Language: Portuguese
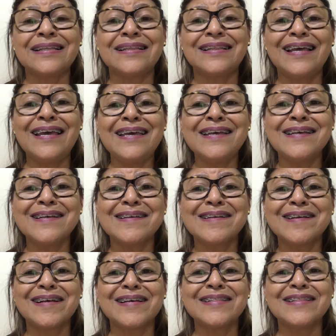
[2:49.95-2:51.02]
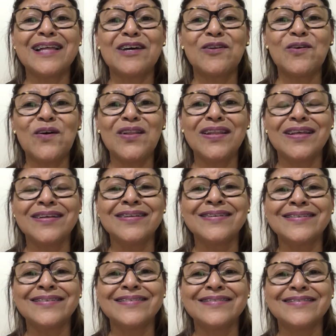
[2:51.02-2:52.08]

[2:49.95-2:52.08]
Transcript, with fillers: né? Cantarola.